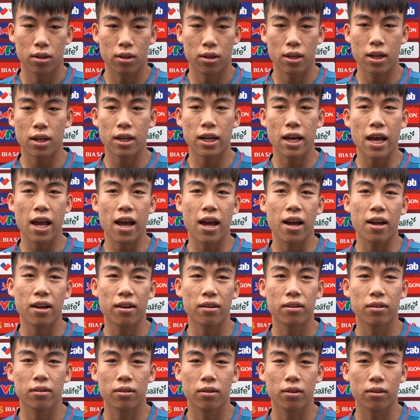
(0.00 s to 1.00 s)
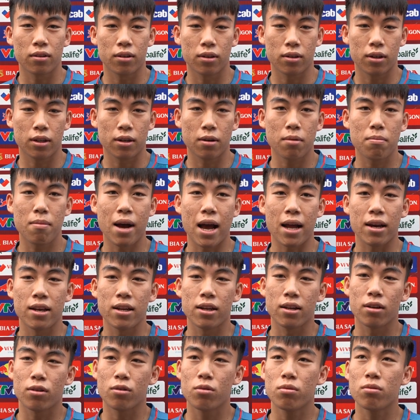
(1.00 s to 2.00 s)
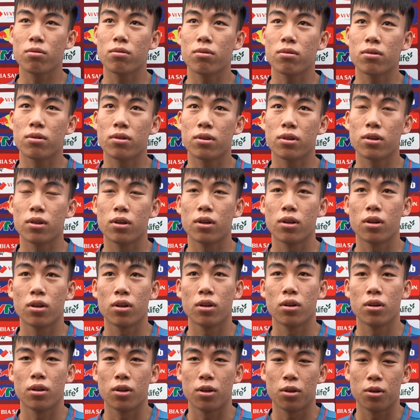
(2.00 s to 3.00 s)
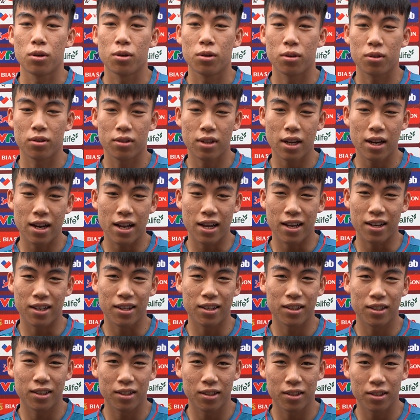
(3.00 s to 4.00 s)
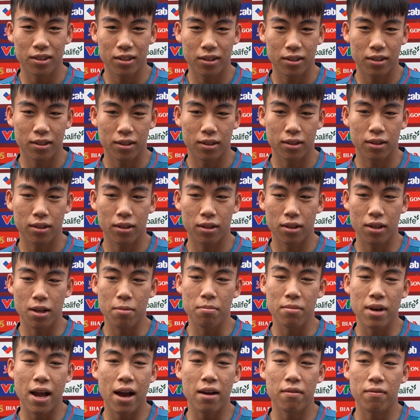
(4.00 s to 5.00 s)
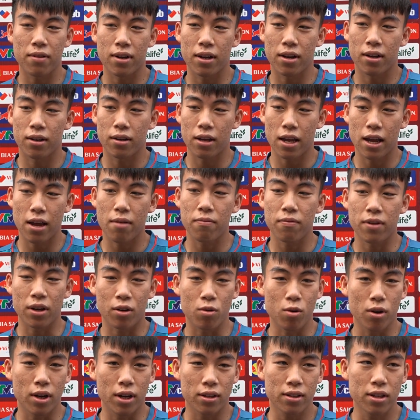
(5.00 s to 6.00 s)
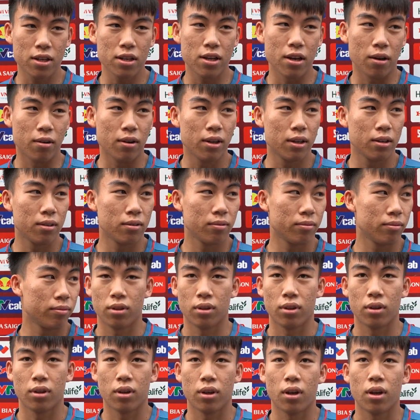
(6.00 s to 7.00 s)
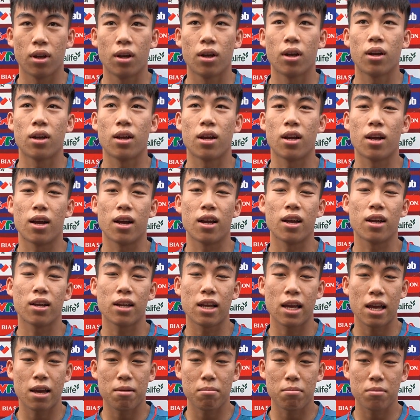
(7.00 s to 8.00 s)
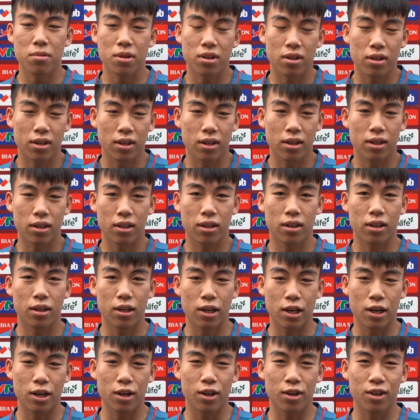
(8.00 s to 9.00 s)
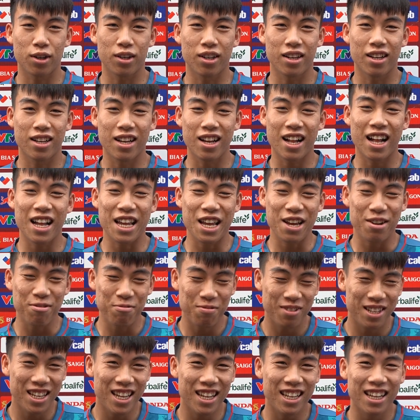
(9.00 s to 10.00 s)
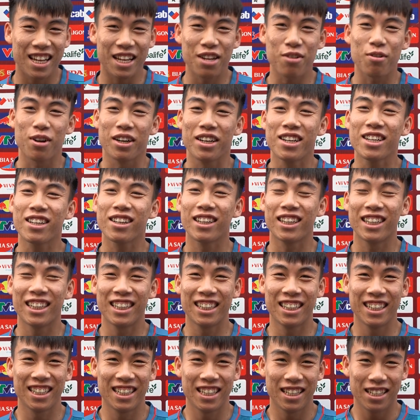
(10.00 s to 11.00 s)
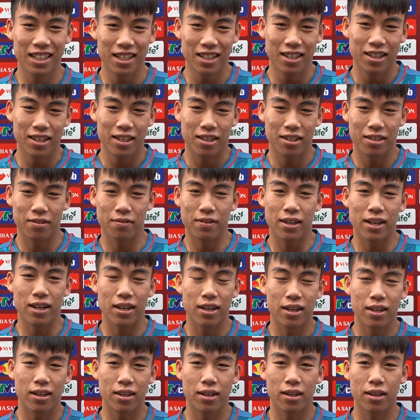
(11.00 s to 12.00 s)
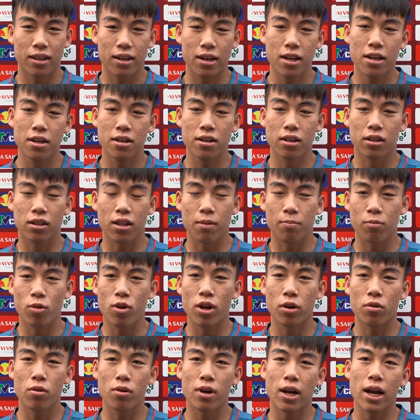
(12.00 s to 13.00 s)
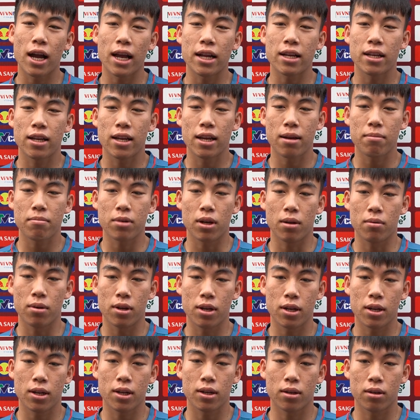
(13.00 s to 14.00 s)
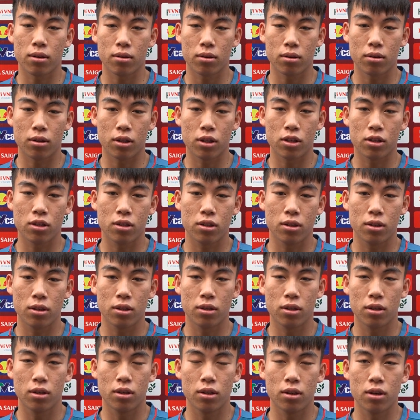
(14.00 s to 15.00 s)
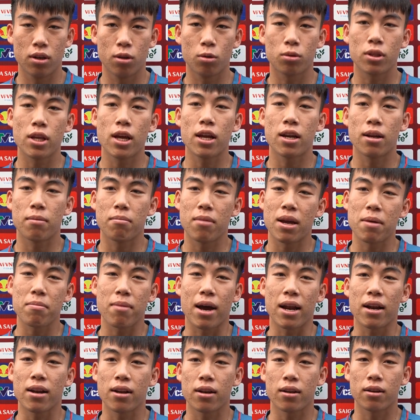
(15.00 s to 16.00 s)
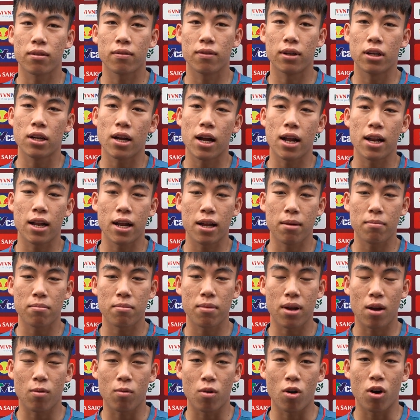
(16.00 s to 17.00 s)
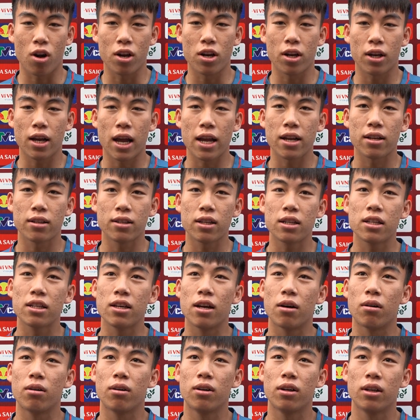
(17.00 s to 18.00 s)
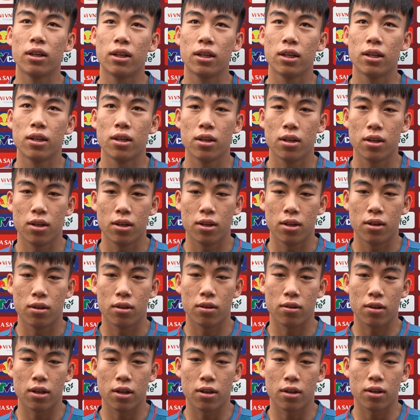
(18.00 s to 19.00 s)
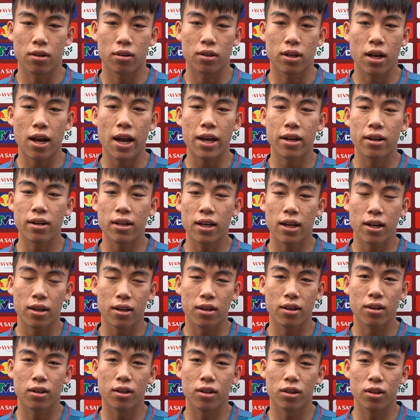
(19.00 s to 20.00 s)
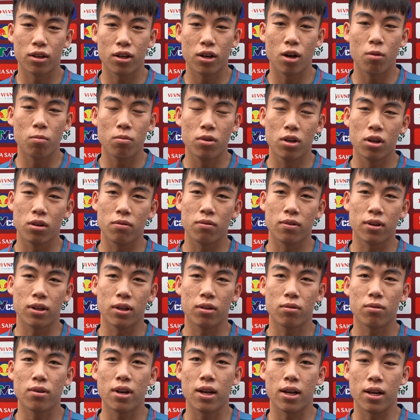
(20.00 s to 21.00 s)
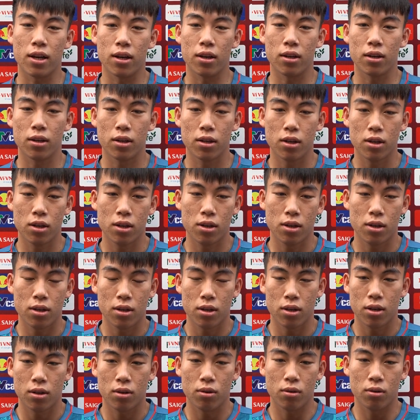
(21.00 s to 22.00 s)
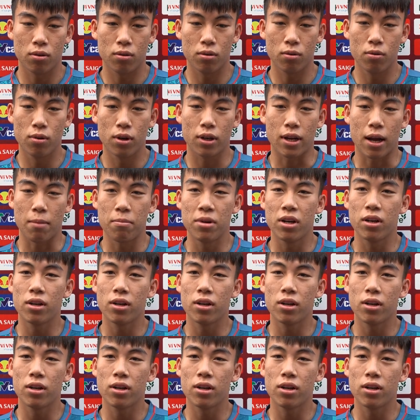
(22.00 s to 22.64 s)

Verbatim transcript: khắt khe các bạn thì cũng rất là tiềm năng và em phải cố gắng rất nhiều à, em thực ra em thích anh Hoàng Đức và lên được tập luyện của các anh thì em cảm thấy là đầu tiên là may mắn và thứ hai là em học hỏi được các anh rất nhiều ờ, các anh là động lực và cũng là nguồn cảm